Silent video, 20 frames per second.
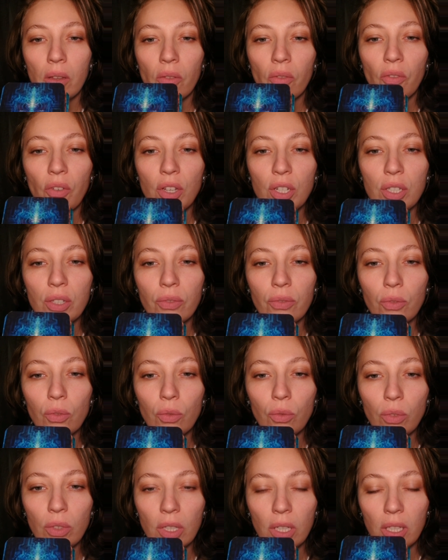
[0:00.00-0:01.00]
Ваше
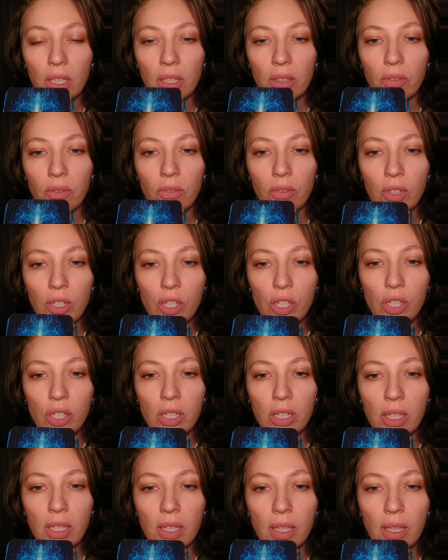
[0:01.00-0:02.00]
внутреннее
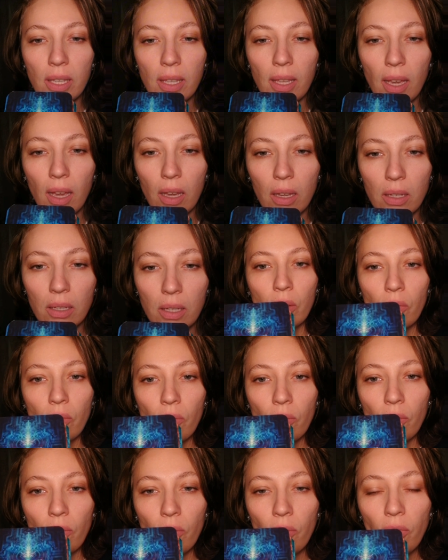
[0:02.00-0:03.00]
высшее «Я».
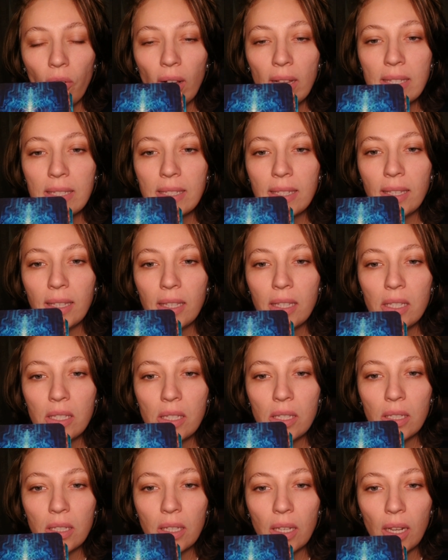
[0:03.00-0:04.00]
В вас
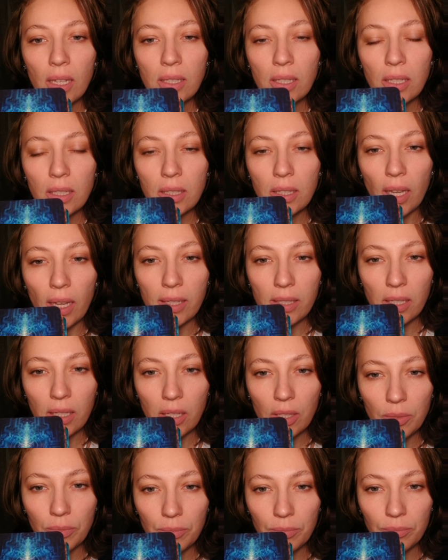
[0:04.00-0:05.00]
есть искра
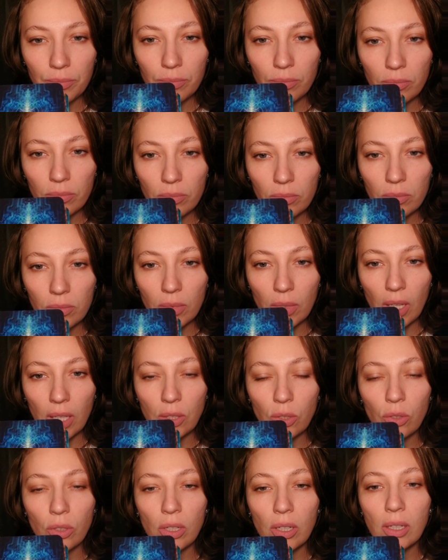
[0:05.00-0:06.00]
Создателя,
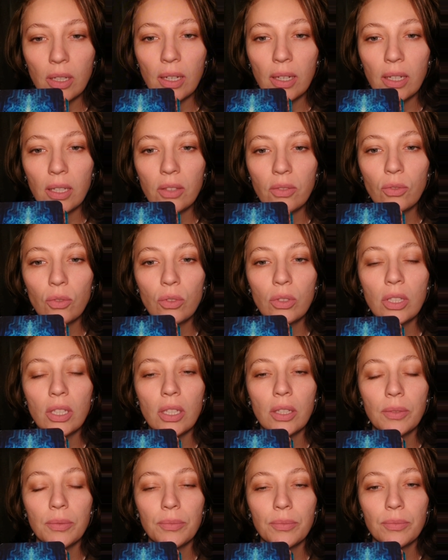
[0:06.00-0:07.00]
которая горит
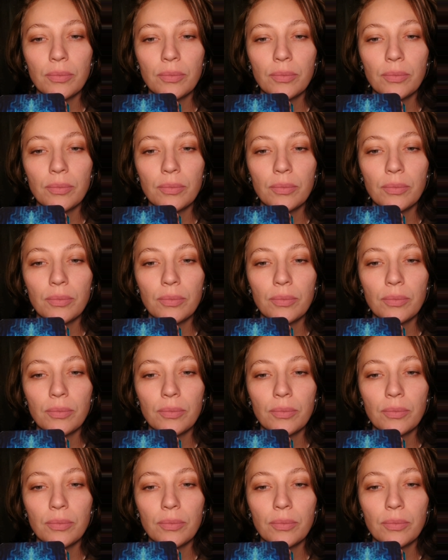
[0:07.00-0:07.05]
внутри,